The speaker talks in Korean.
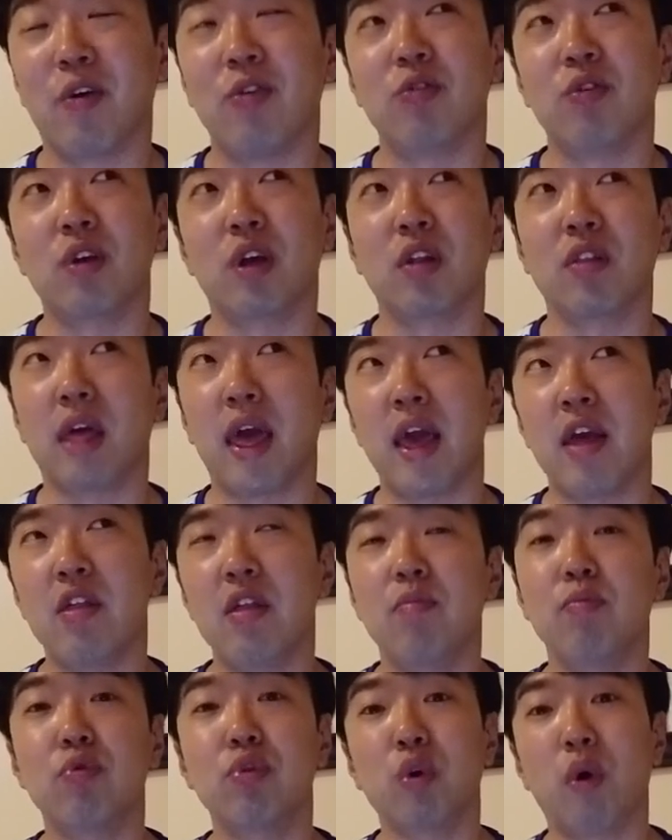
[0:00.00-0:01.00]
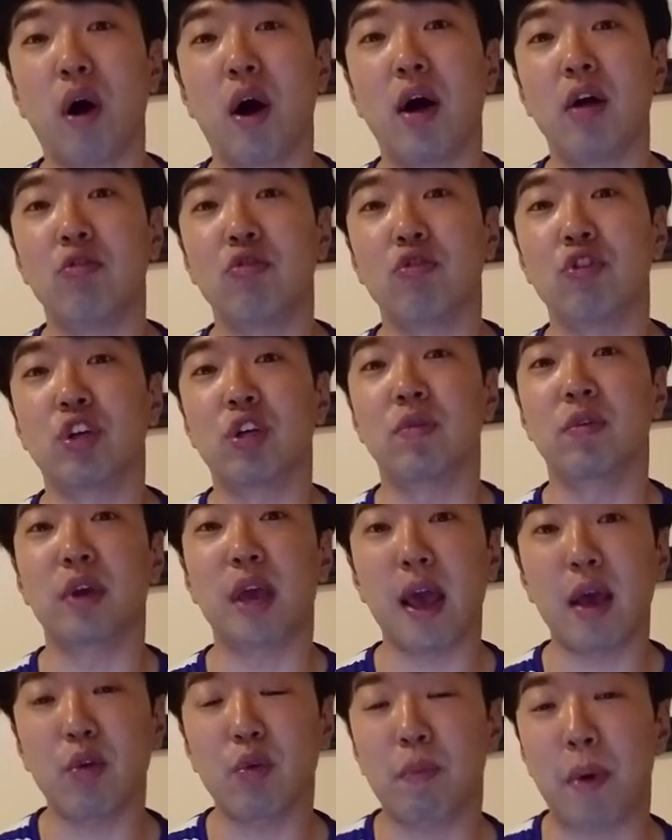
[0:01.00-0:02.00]
어저께 4시부터 와가지고
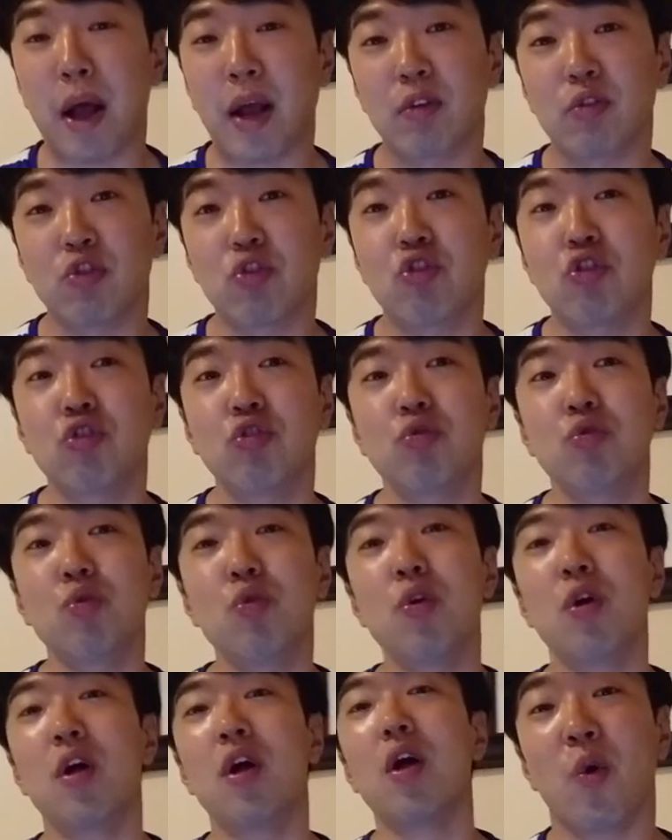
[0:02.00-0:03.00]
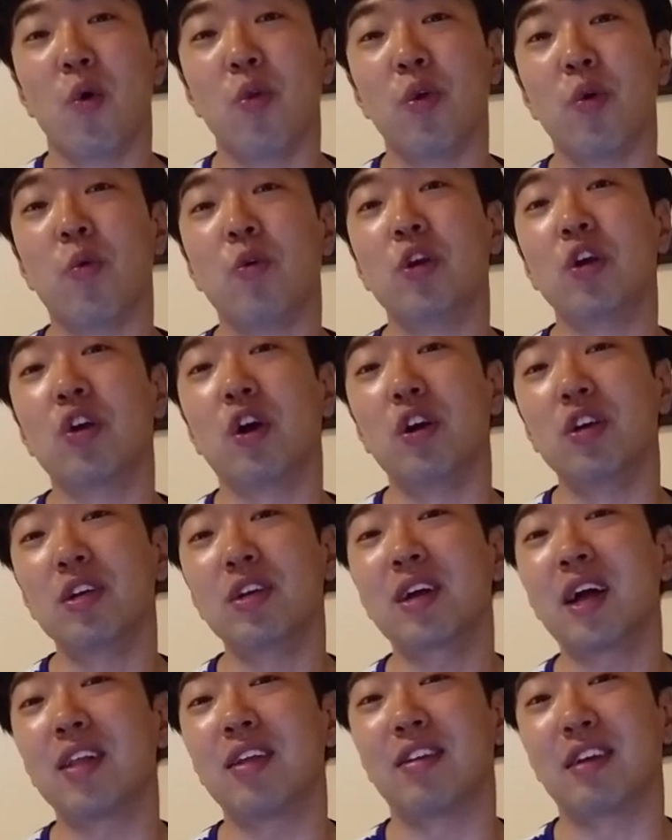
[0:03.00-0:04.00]
계속 방에서 쉬고 오늘 오전
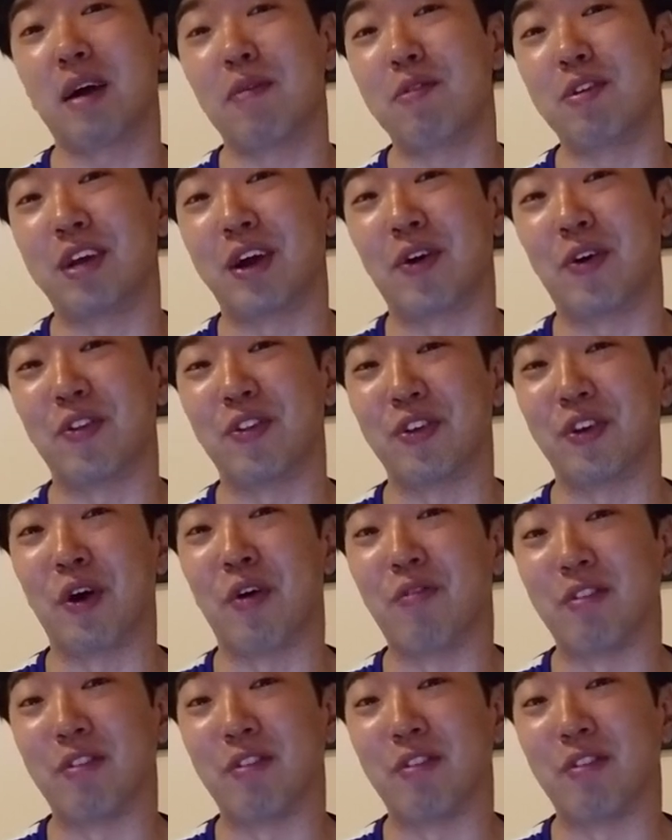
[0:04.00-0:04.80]
10시까지 잠을 잤거든요.